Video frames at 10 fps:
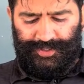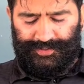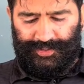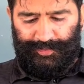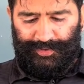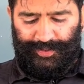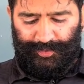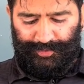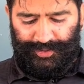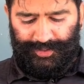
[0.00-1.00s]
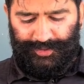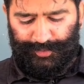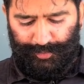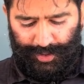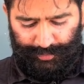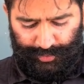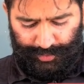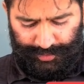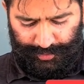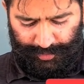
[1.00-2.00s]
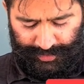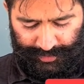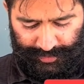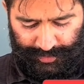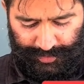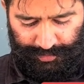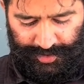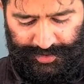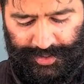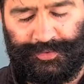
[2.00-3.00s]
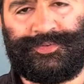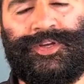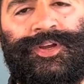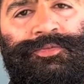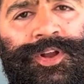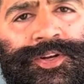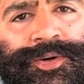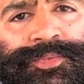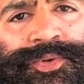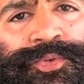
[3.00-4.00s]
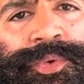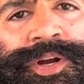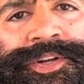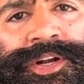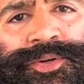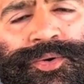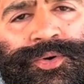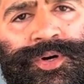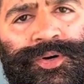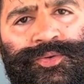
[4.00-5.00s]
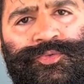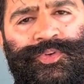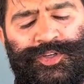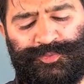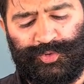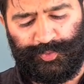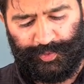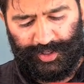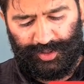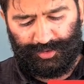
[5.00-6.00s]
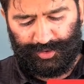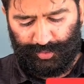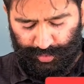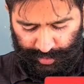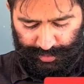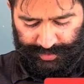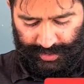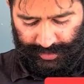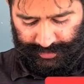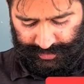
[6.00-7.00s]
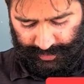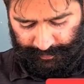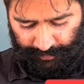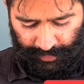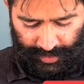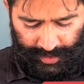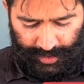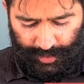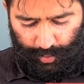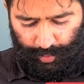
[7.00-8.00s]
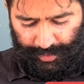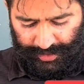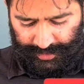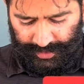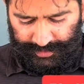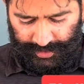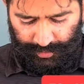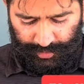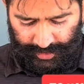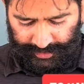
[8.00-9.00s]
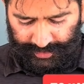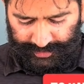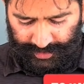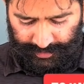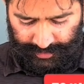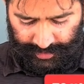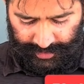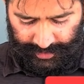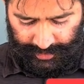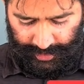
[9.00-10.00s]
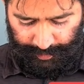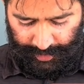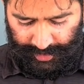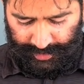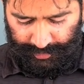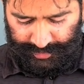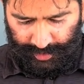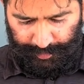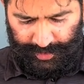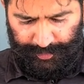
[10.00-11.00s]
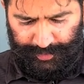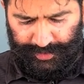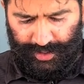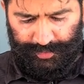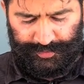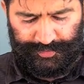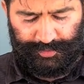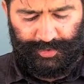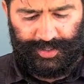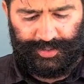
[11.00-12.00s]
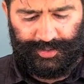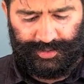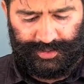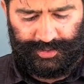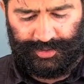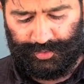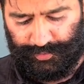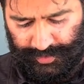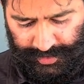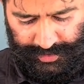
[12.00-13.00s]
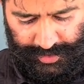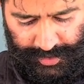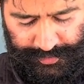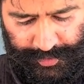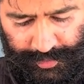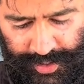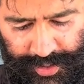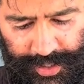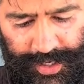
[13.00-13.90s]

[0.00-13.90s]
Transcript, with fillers: असलम जी तमाम दोस्तों भाइयों को मेरी तरफ से वेलकम टू माय टिकटॉक अकाउंट फेसबुक पेज और यूट्यूब चैनल से उम्मीद करता हूँ खैरियत से होंगे अल्लाह पाक हम सब पे अपनी रहमत फरमाए नेकी की तोफ़ी अता फरमाए